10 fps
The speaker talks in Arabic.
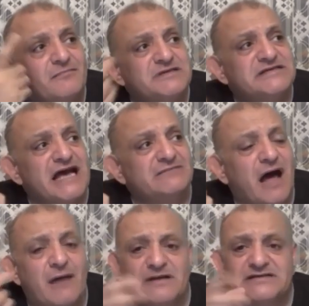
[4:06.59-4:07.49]
من ساعه
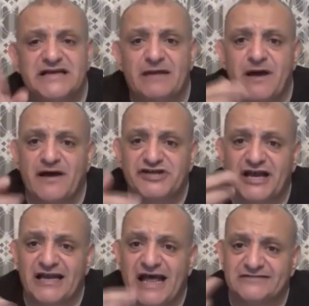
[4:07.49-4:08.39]
محمد صلاح ما
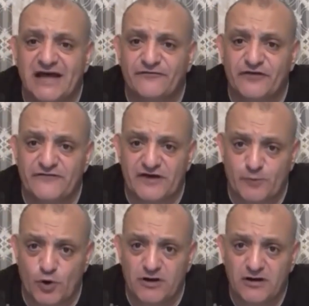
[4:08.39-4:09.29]
شغال هداف في
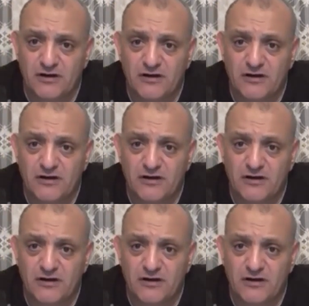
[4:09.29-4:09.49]
ليفربول